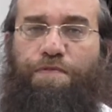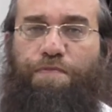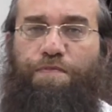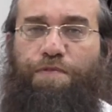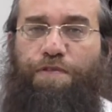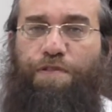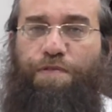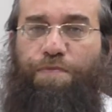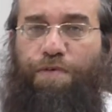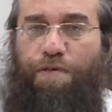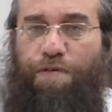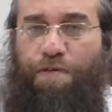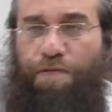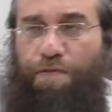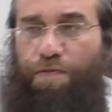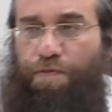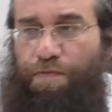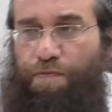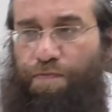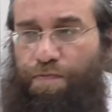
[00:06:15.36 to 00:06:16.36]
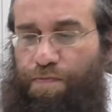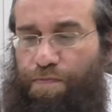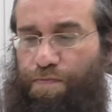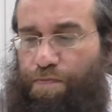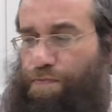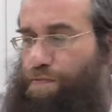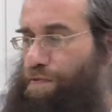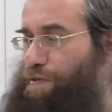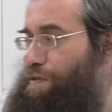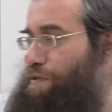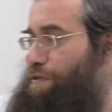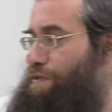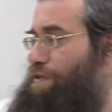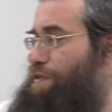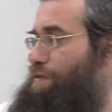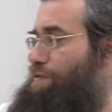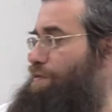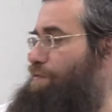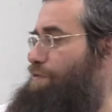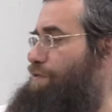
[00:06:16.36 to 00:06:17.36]
Спасибо. Это
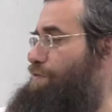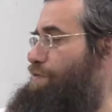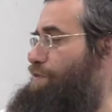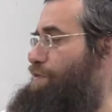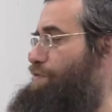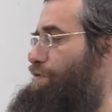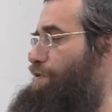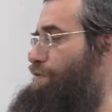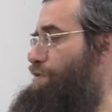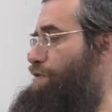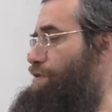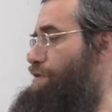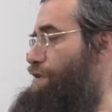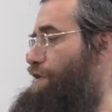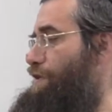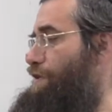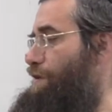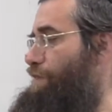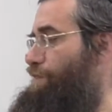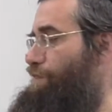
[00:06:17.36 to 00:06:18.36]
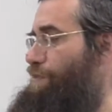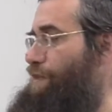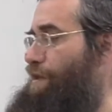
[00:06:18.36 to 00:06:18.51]
самое, потом посмотрим, если надо.